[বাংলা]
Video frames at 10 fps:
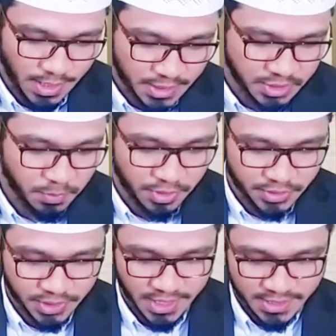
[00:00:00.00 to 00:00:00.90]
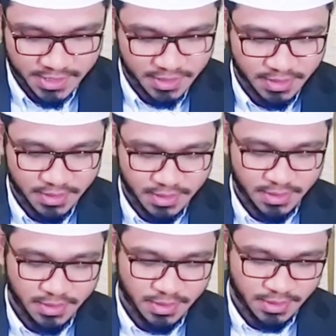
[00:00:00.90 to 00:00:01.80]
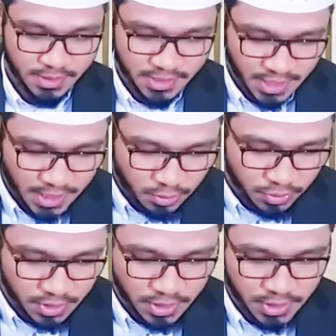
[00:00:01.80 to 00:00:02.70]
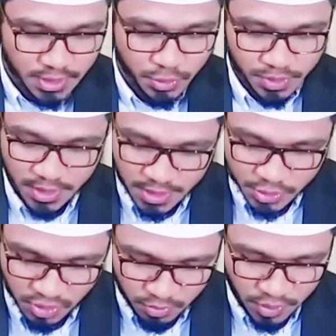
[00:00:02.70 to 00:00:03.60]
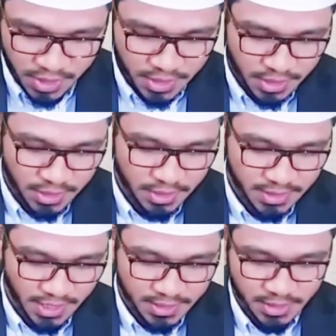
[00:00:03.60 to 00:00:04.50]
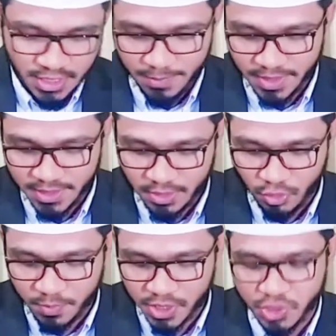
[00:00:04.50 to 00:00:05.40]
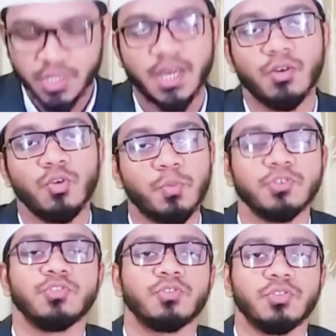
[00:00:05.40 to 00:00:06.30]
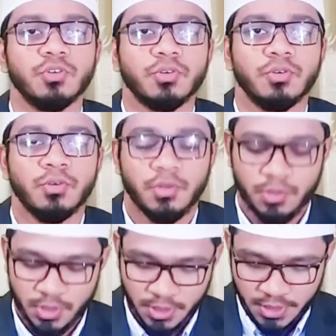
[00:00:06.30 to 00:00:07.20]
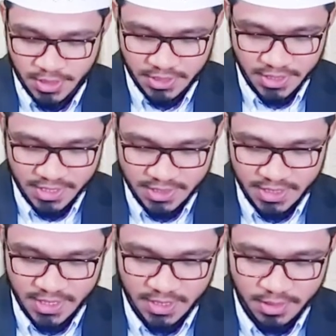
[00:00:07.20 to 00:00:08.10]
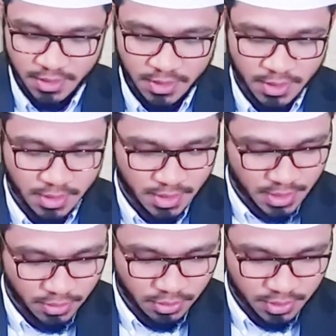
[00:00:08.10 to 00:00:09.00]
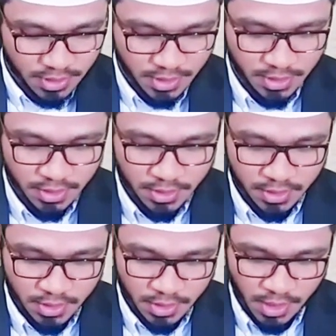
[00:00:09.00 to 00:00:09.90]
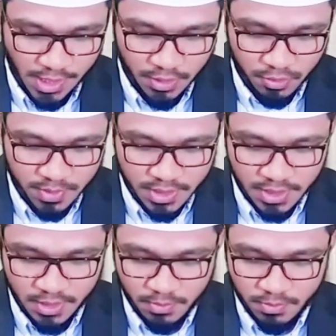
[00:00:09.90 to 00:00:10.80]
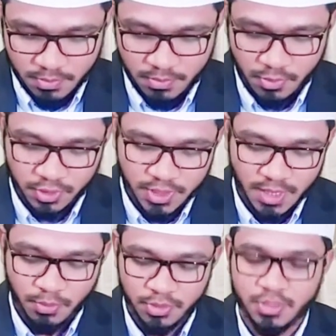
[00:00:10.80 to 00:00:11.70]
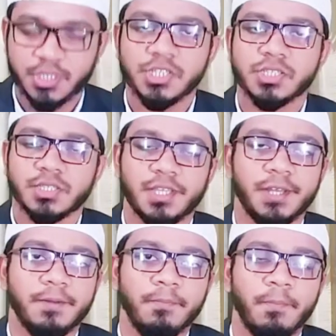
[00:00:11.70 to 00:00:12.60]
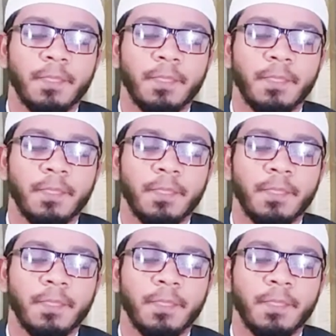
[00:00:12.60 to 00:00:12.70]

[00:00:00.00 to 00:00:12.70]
আরেকটি পরিচয় আছে যেহেতু তিনি কিছু থেকে জন্ম নেননি তাই তিনি আমাদের উপাসনার উপযুক্ত এটি আছে একই গ্রন্থে আয়ুর্বেদের অধ্যায় বত্রিশ তিন